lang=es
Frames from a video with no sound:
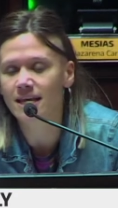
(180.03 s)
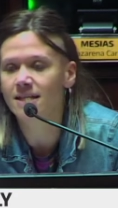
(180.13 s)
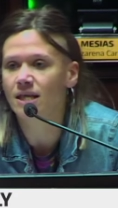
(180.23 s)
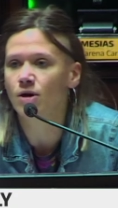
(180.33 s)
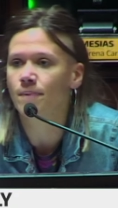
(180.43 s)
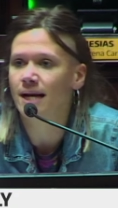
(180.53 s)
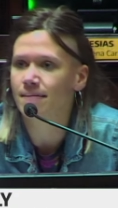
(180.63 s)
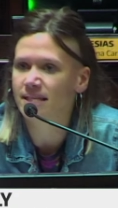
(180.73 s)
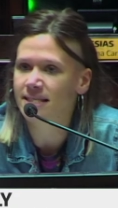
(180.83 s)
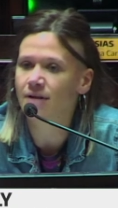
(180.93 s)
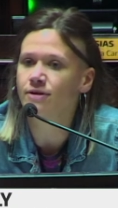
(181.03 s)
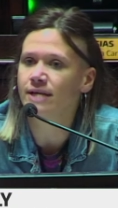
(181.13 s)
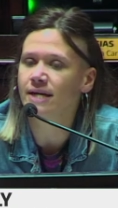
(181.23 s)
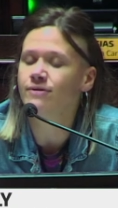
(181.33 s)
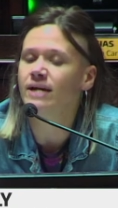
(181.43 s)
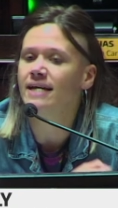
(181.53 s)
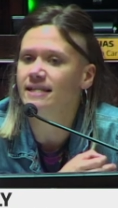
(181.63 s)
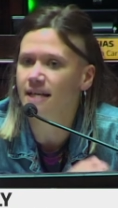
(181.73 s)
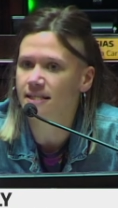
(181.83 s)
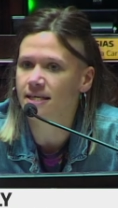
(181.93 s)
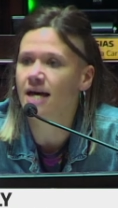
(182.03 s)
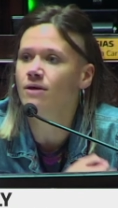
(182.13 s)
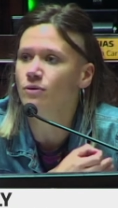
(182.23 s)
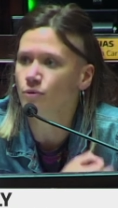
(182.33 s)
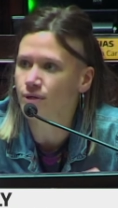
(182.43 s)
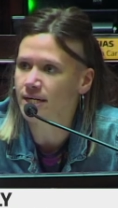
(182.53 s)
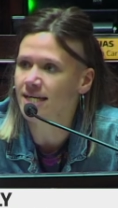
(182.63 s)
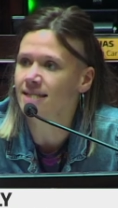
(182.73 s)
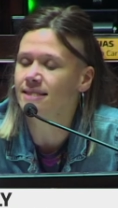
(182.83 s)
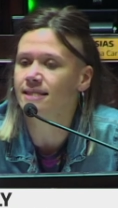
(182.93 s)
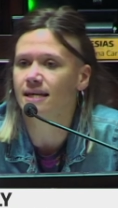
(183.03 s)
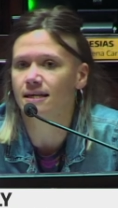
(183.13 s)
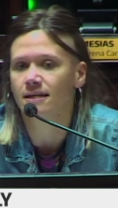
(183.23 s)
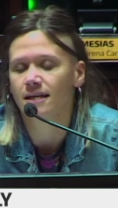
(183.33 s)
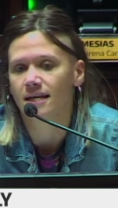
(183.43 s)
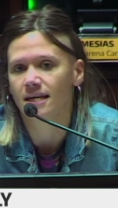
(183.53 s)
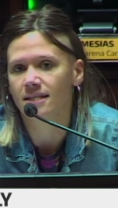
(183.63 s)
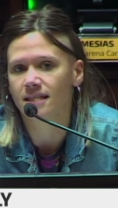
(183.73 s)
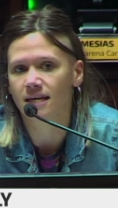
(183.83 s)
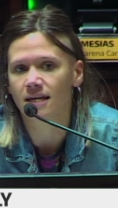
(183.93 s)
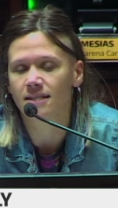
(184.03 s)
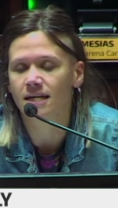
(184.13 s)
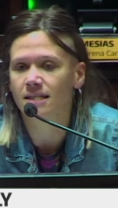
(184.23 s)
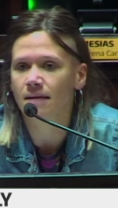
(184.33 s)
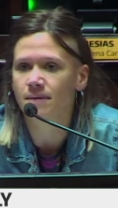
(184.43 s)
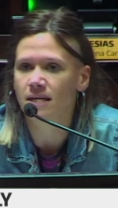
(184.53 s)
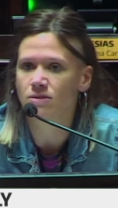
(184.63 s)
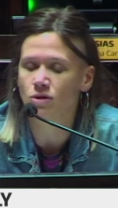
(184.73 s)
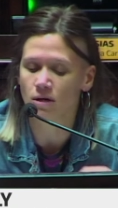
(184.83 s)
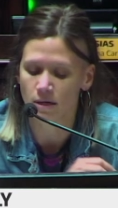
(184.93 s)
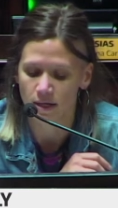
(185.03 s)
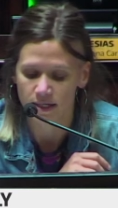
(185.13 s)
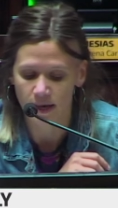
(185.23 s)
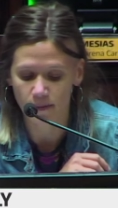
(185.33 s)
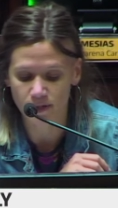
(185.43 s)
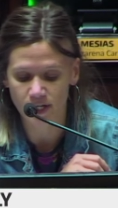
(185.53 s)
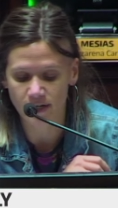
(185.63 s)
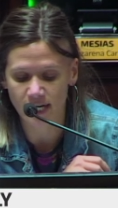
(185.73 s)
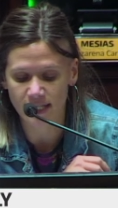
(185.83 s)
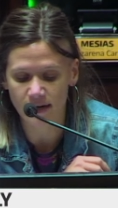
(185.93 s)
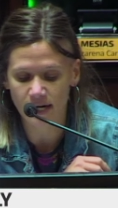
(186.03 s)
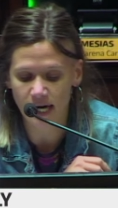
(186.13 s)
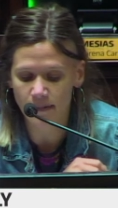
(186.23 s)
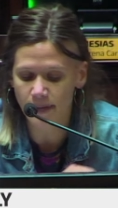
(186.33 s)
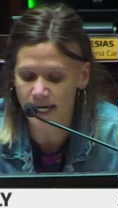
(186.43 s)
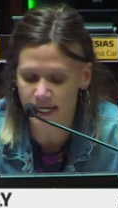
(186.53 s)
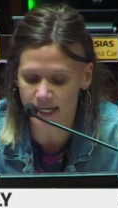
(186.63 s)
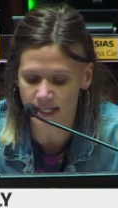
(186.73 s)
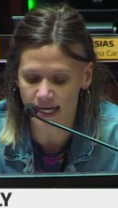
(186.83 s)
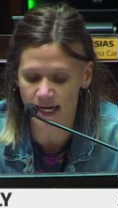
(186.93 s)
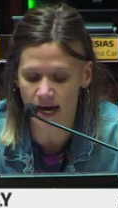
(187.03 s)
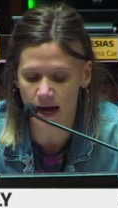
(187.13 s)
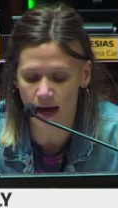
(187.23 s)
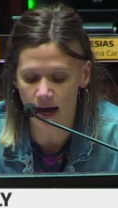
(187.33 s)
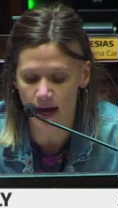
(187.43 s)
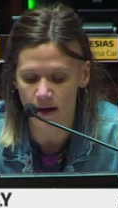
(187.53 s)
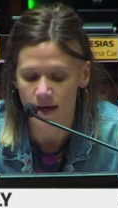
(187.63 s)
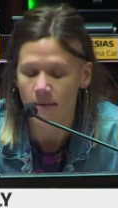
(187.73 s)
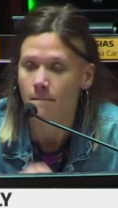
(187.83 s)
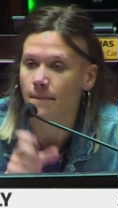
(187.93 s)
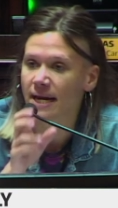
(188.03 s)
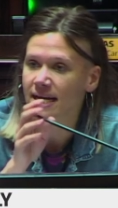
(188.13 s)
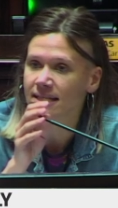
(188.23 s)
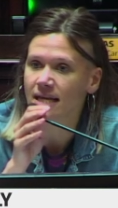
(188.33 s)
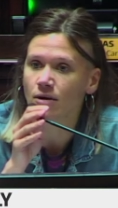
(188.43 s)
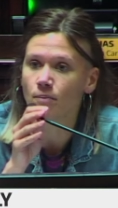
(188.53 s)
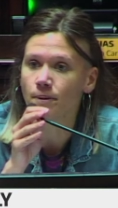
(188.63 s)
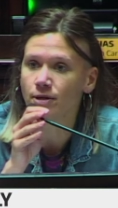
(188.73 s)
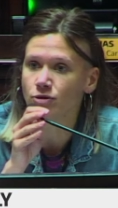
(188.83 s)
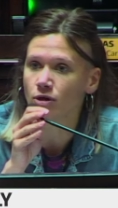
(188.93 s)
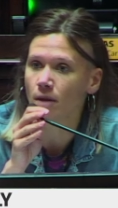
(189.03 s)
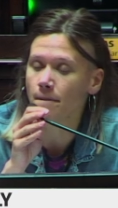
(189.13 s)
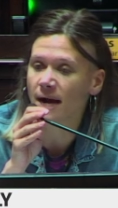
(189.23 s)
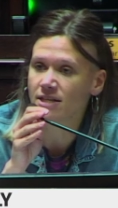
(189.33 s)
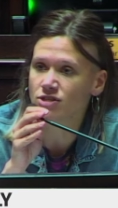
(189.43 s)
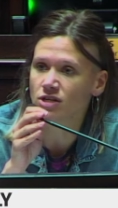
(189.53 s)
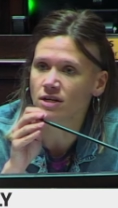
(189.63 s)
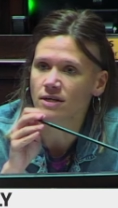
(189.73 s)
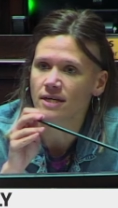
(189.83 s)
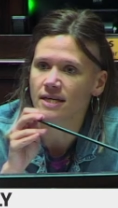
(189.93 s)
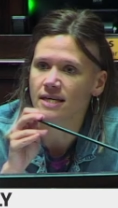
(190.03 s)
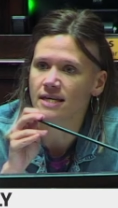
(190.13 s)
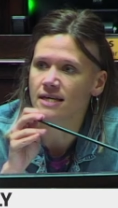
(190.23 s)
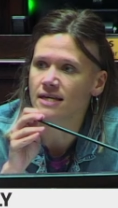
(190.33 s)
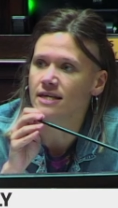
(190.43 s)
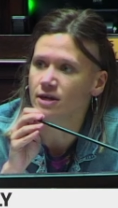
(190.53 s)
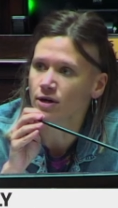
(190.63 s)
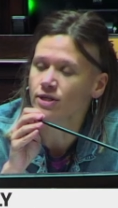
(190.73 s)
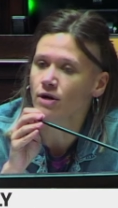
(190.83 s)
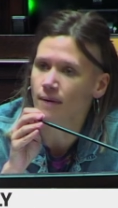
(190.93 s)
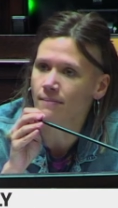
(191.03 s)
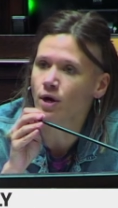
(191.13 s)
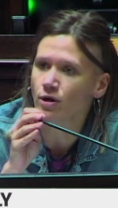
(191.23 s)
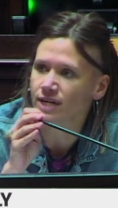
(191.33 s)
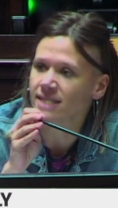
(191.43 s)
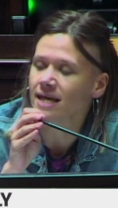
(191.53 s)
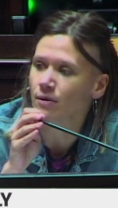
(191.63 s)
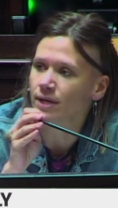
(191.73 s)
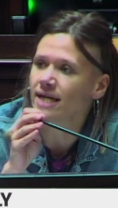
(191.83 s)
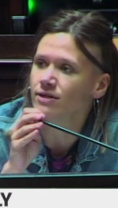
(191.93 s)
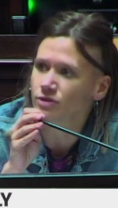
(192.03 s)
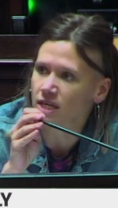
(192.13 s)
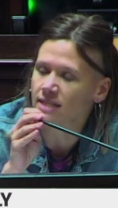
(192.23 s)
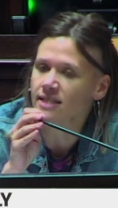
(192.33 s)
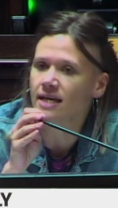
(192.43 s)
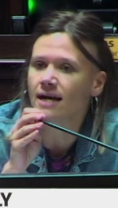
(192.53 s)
estado parlamentario y era una necesidad urgente este tratamiento, se pusieron a trabajar para que tenga, para que tenga un pronto despacho y, y hoy nos vamos con esta buena noticia